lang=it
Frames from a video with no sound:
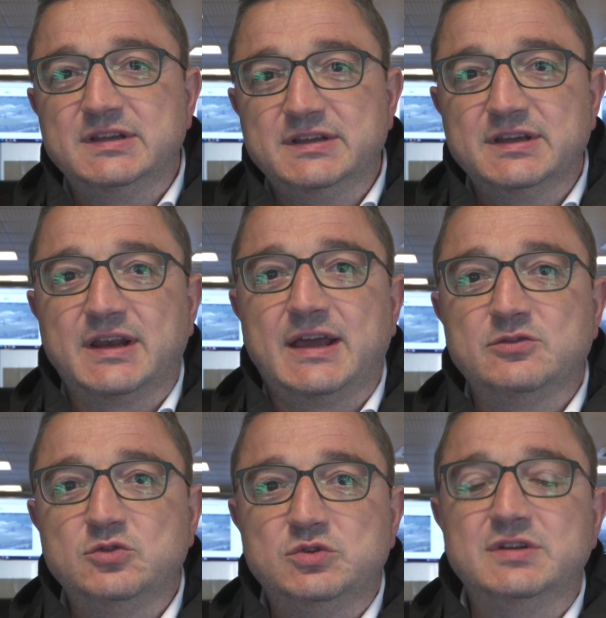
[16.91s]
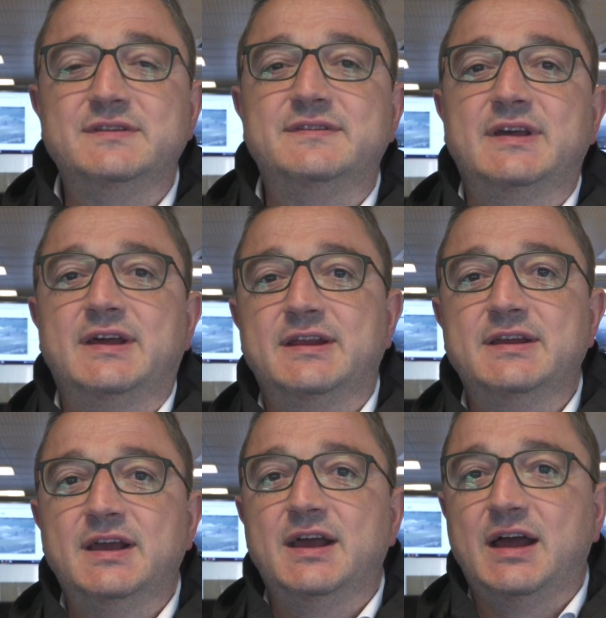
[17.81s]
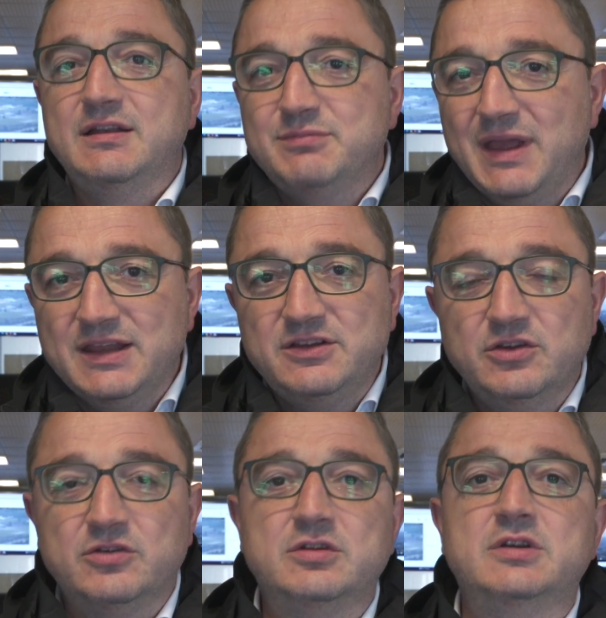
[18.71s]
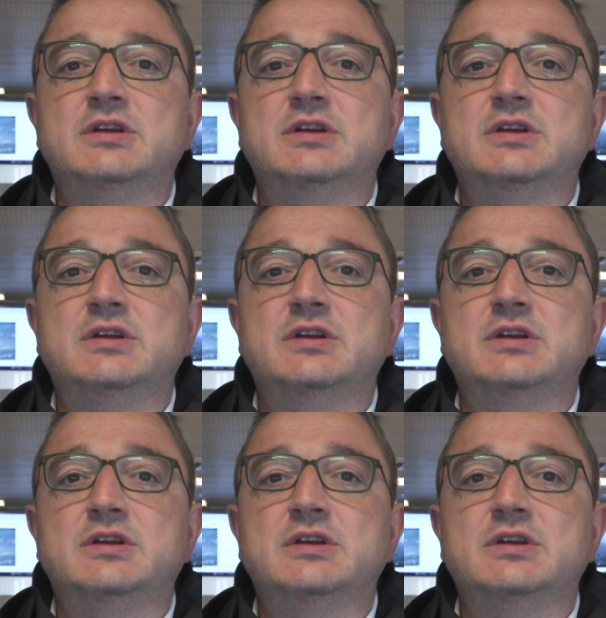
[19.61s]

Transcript: in grado di utilizzare al meglio